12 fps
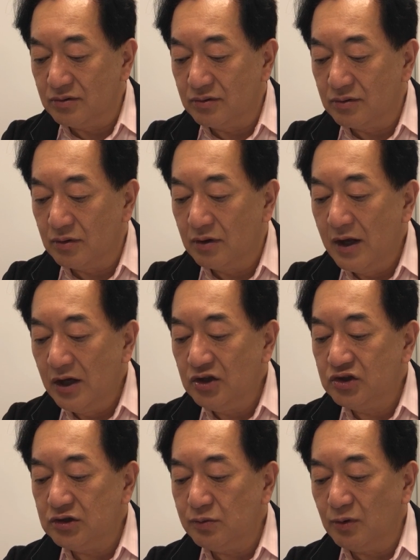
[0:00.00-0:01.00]
うと
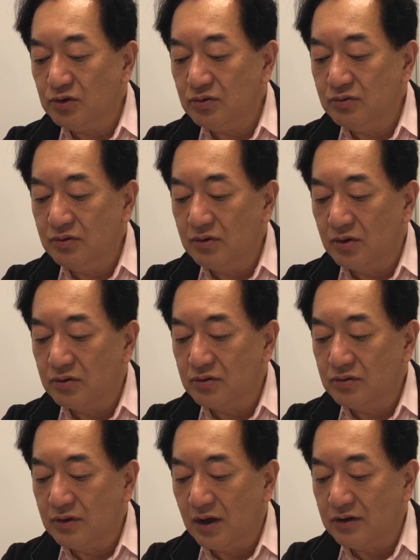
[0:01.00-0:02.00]
五つ星運動
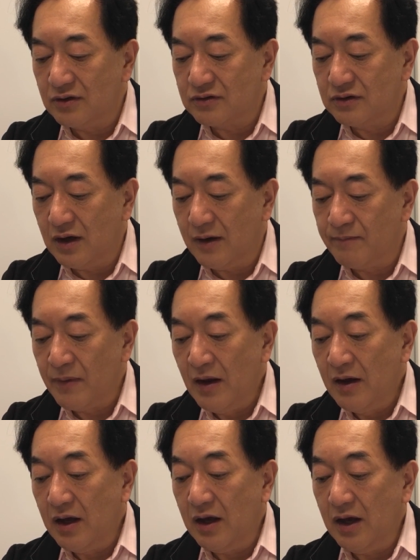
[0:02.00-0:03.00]
というのはですね、
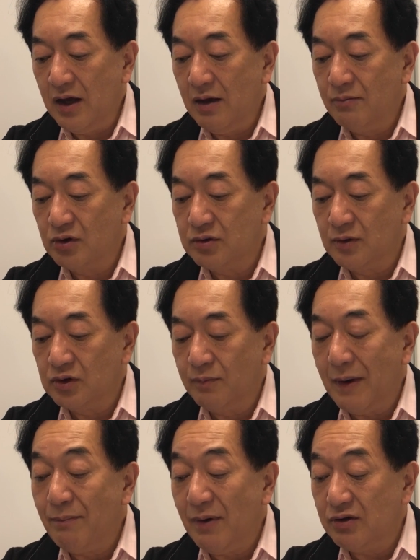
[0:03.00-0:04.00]
えー、もともと
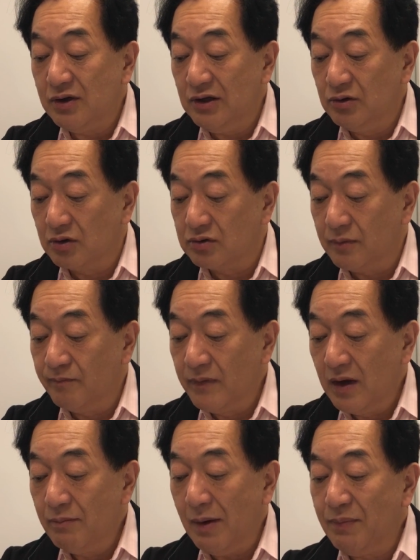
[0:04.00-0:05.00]
パパグリッドと
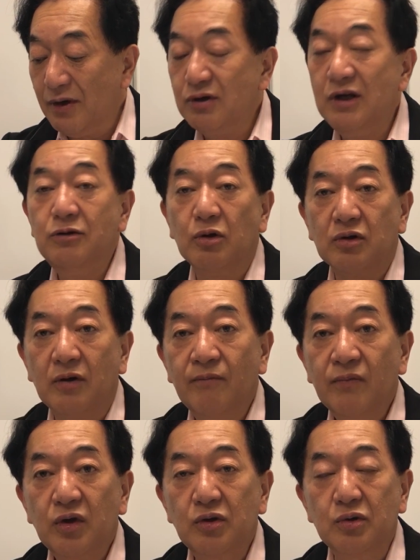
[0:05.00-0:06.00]
ペペグリッドと
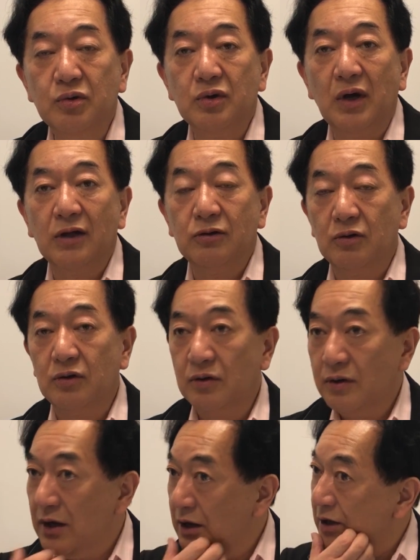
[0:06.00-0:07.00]
いうあ
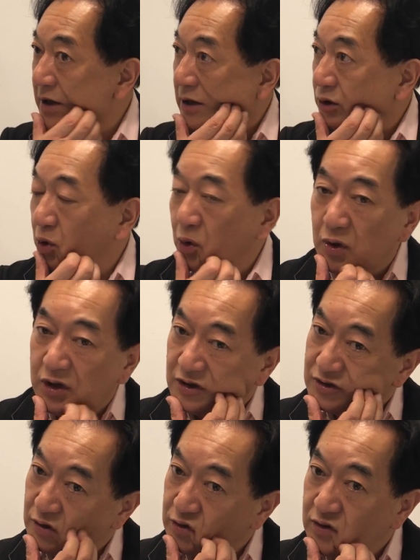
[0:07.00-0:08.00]
の道化
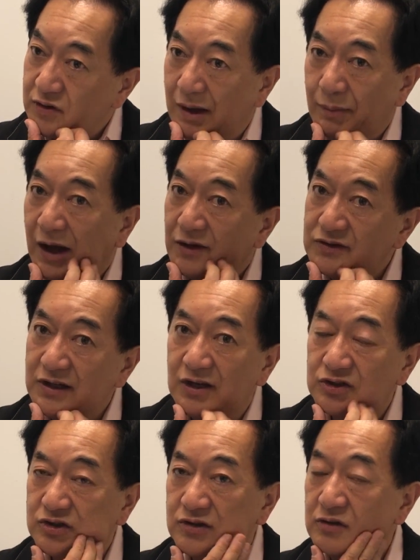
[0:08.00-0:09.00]
師のような漫
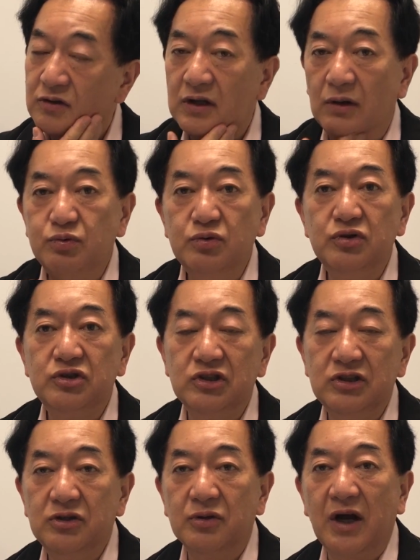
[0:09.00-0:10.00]
才師のような風
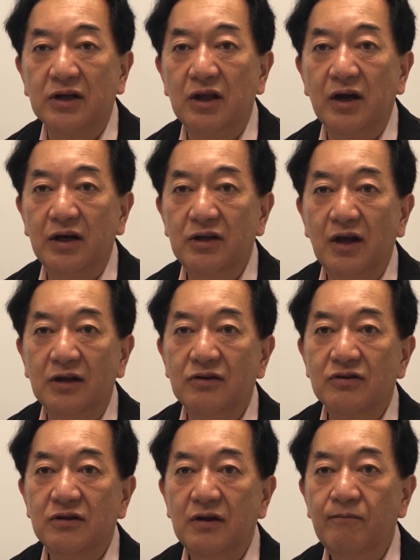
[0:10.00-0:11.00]
刺の方がいたん
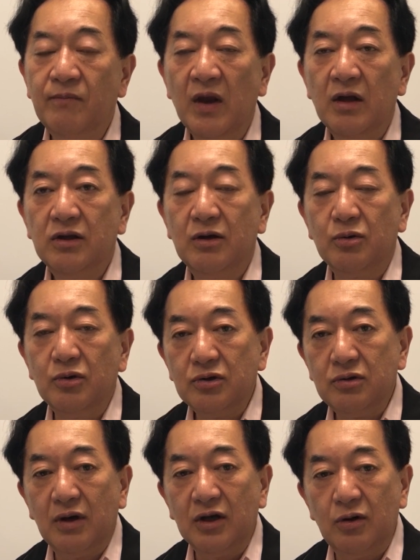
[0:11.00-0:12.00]
ですね。でこの
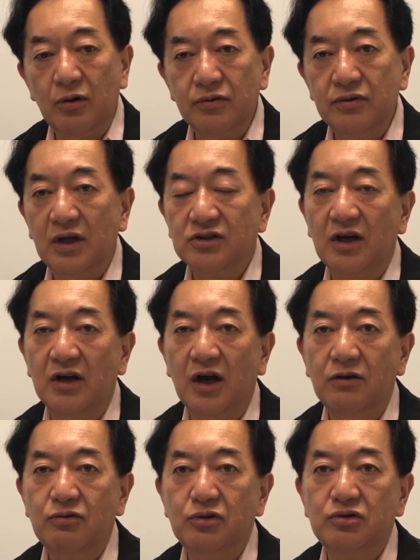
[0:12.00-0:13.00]
人はいろんな社
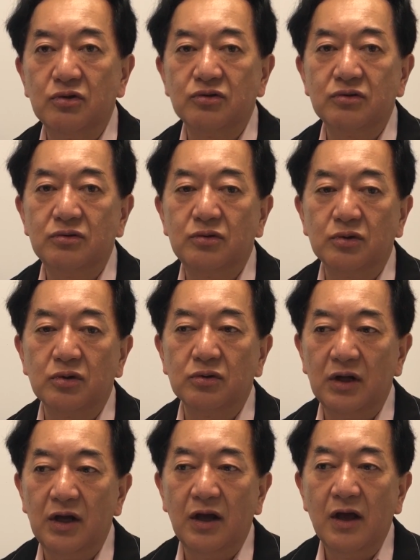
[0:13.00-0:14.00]
会風刺をすること
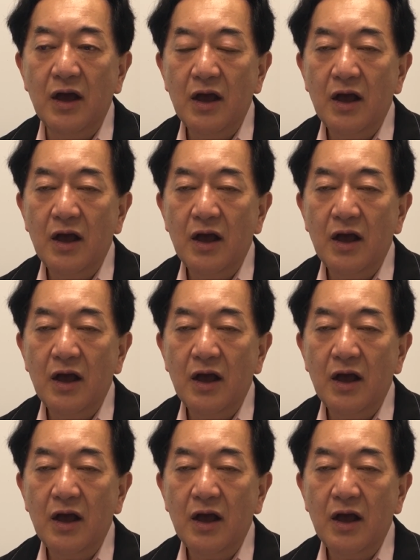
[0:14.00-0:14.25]
で